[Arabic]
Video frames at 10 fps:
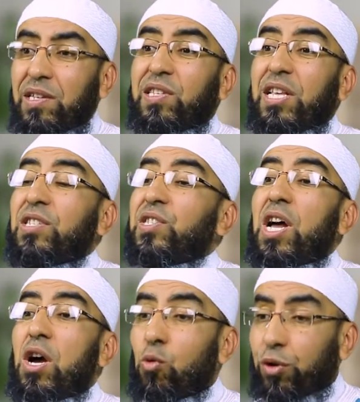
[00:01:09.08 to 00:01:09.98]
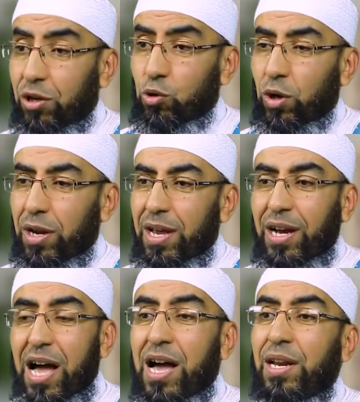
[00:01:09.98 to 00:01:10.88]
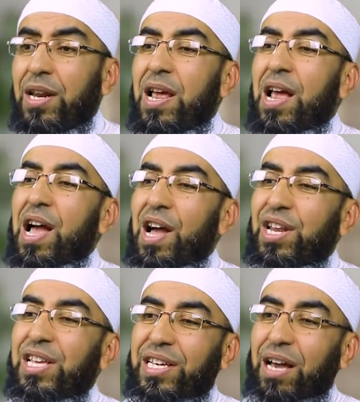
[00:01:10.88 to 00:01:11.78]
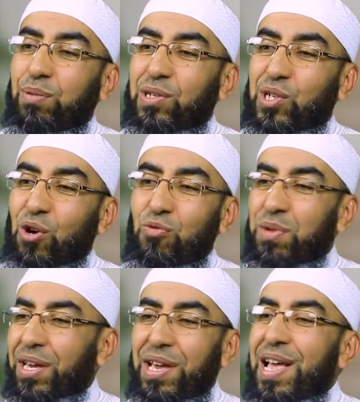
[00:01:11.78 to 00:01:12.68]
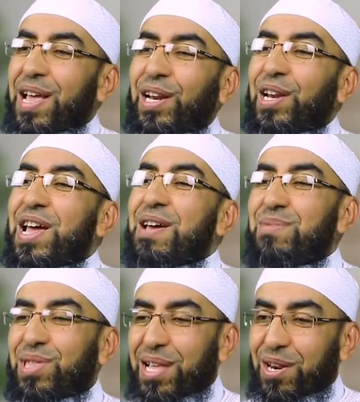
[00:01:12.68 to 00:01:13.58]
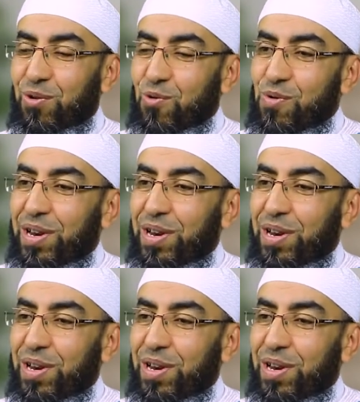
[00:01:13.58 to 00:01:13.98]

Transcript: استنصحه الرجل قال عليك بالصوم لا مثل له